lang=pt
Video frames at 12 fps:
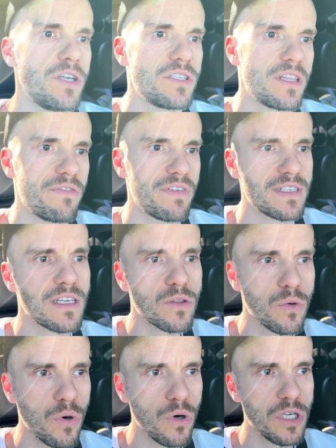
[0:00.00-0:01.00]
a gente está
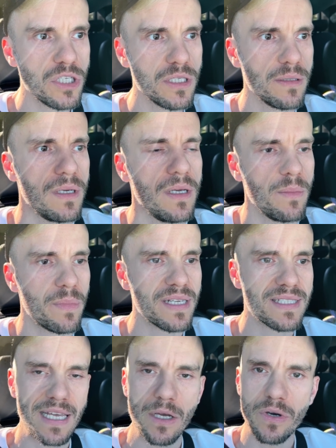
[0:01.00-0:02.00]
fazendo hoje para
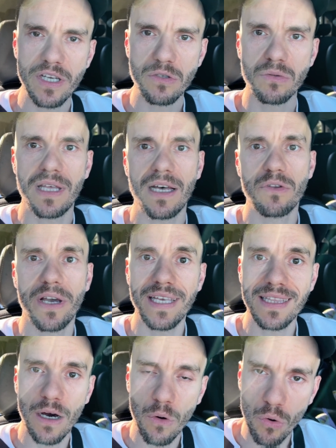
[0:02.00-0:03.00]
sair o resultado
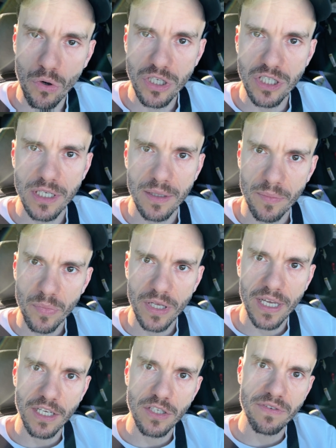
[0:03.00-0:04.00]
ainda hoje,
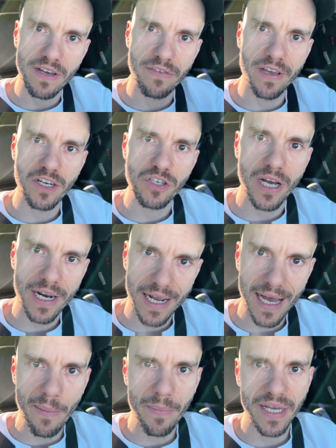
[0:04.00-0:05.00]
porque a gente vai viajar
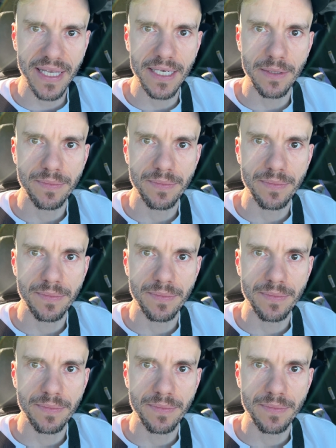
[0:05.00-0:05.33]
amanhã.